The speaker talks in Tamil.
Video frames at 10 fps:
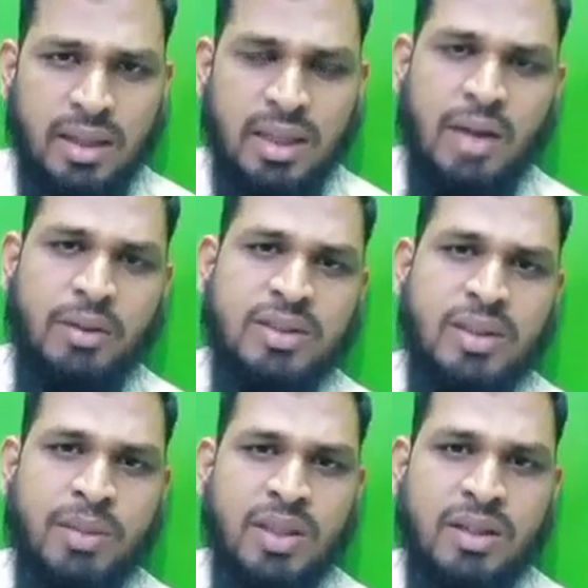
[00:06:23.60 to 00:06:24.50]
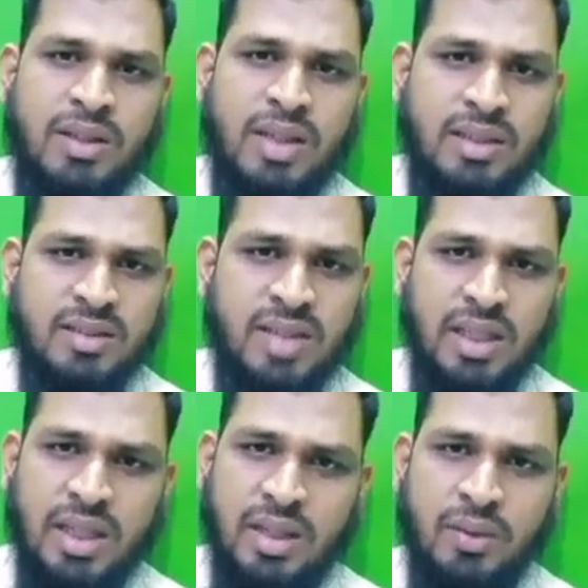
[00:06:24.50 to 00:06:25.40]
ஏதாவது சம்பந்தம் இருக்குதா இந்த
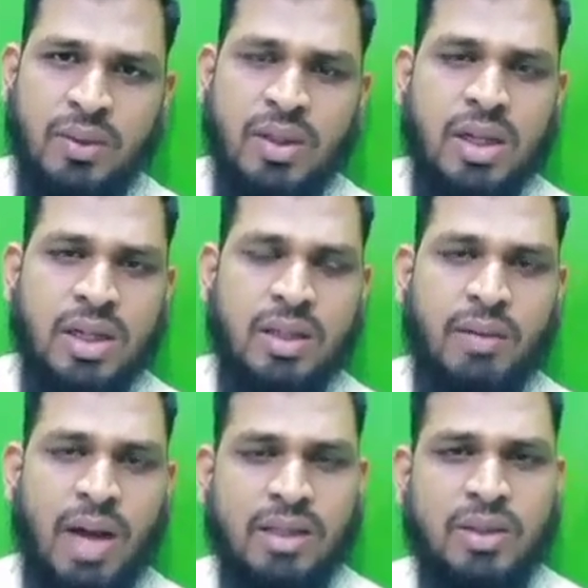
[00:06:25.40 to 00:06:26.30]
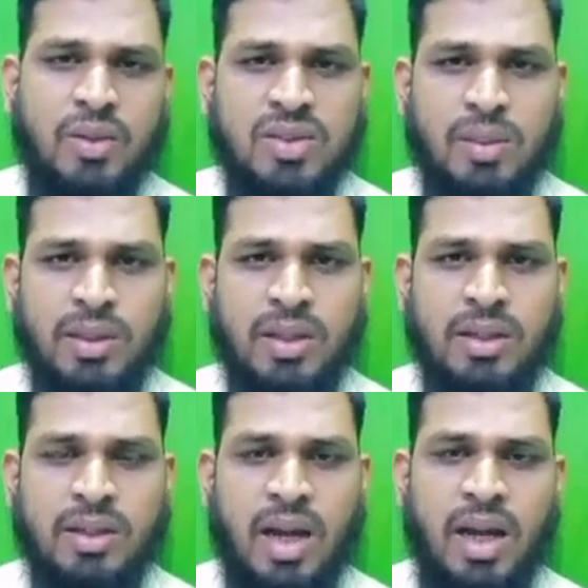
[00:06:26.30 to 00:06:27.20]
செய்திக்கும் இந்த வாதத்துக்கும் சம்பந்தம்
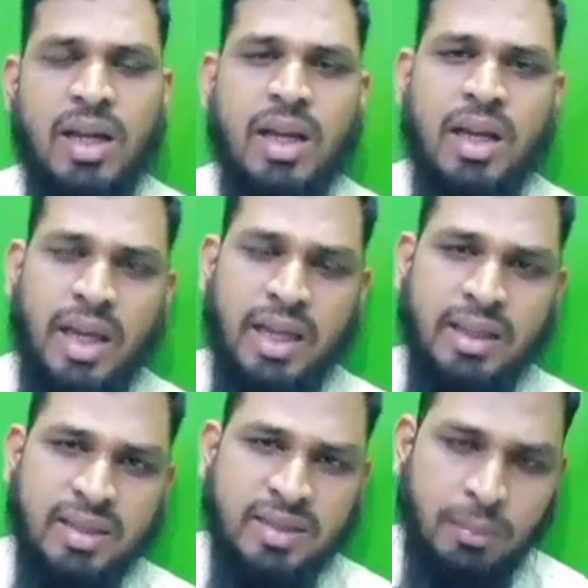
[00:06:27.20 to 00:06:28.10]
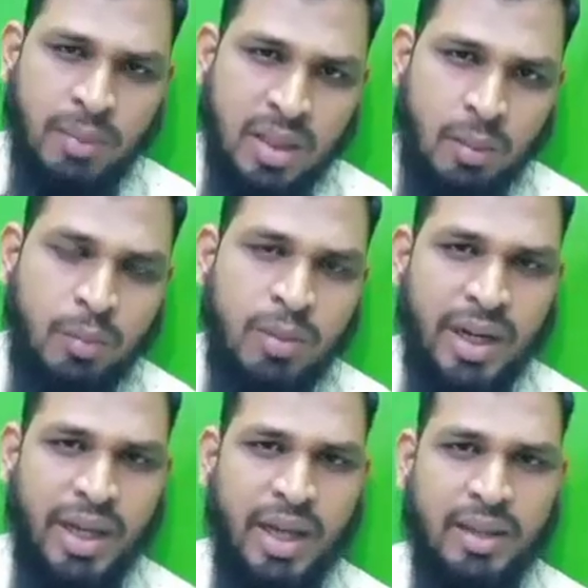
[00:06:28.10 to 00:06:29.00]
இருக்குதா எந்த சம்பந்தமும்
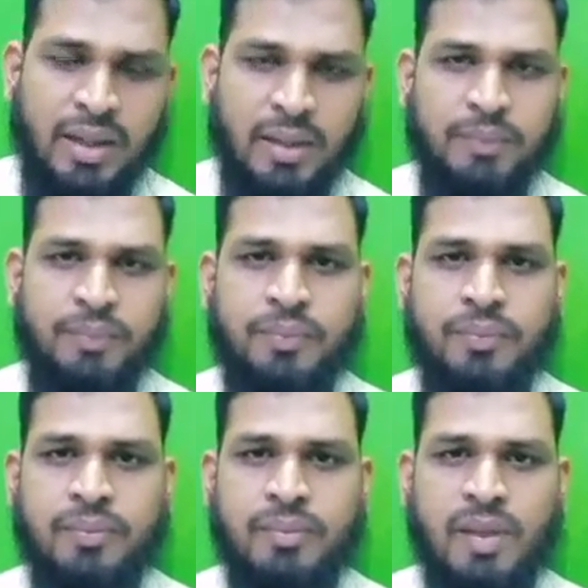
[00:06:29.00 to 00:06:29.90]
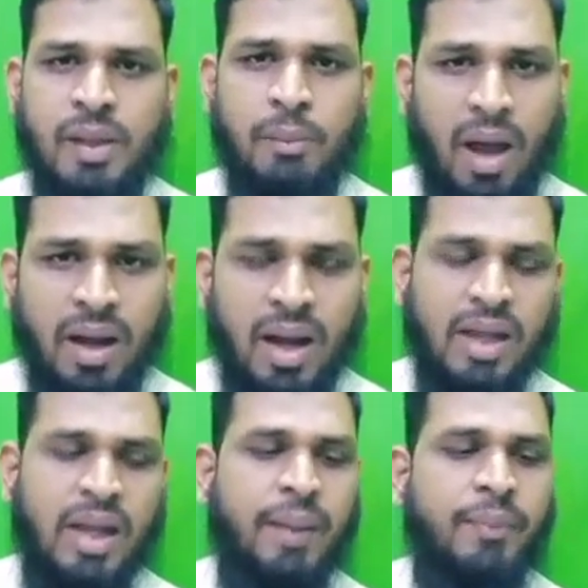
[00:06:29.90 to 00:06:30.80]
கிடையாதுங்க
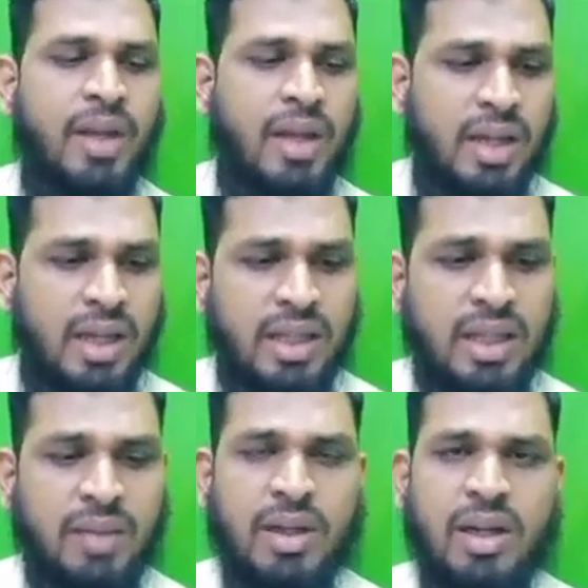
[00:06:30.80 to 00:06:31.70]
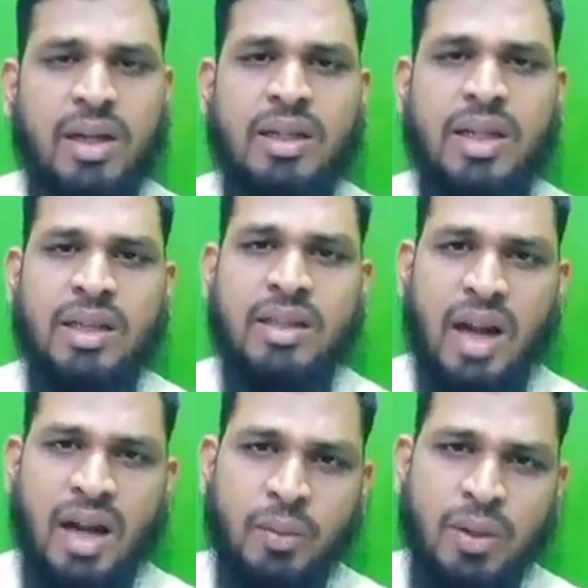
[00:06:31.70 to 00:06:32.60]
மாறாக இது இவர்களுக்கு
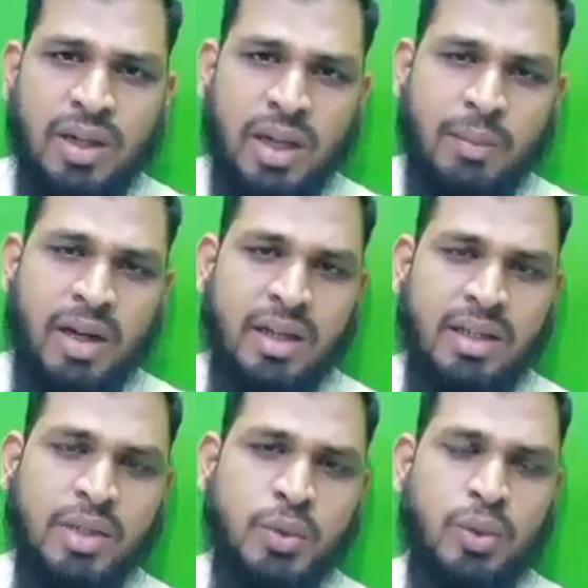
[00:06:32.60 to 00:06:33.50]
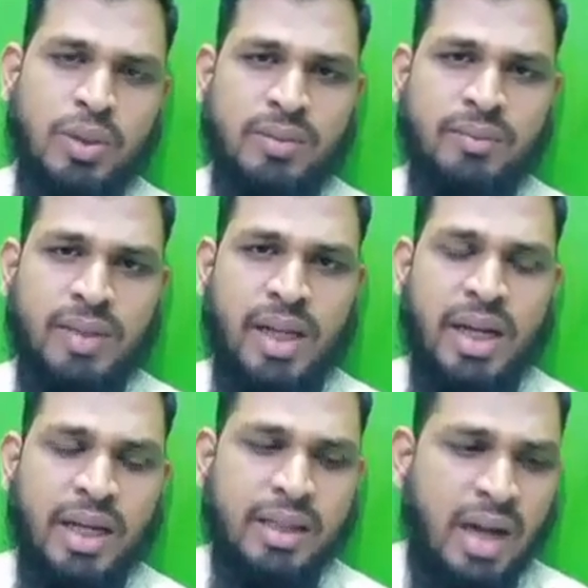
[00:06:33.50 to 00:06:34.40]
எதிரான ஒரு நிலைப்பாட்டை தான் சொல்லுது
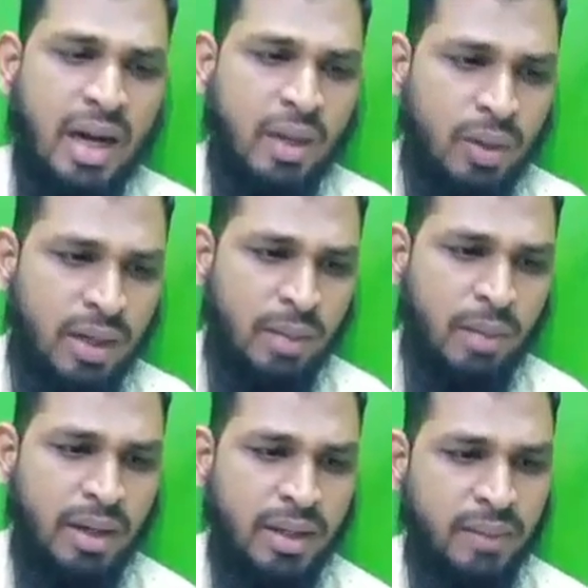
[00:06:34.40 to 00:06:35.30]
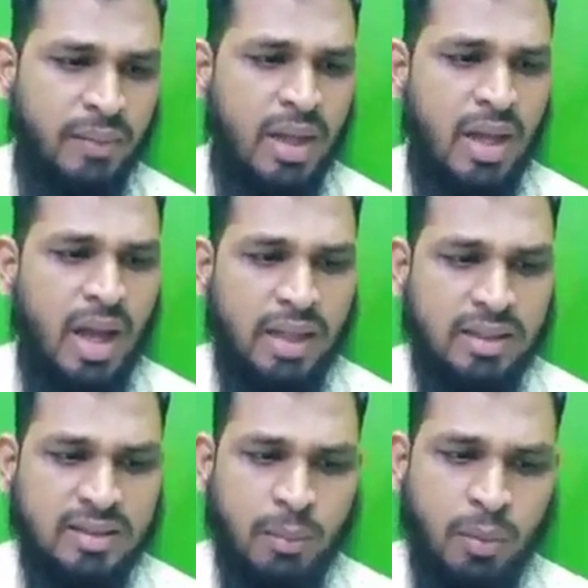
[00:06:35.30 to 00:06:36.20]
என்ன எதிரான ஒரு நிலைப்பாடு
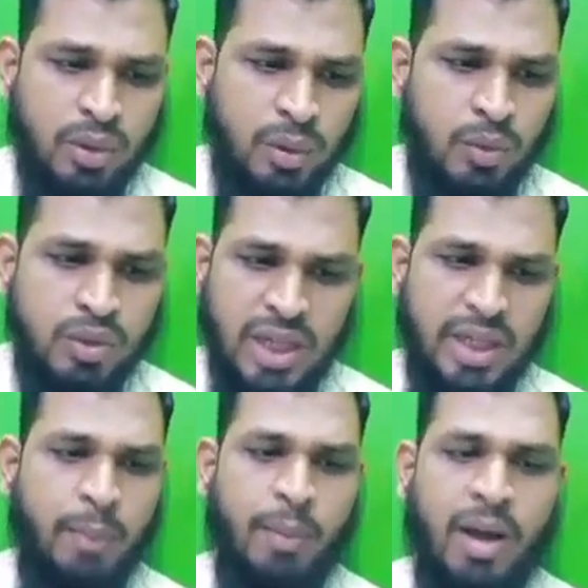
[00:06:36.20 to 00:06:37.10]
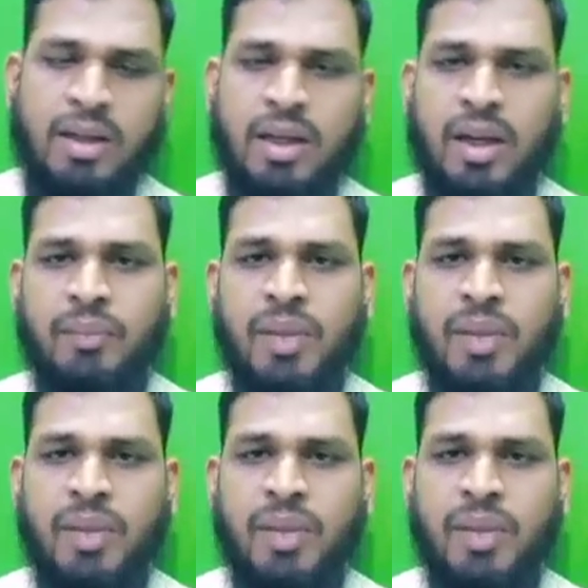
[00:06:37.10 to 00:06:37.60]
அந்த சம்பவத்தை முழுசா நீங்க பாருங்க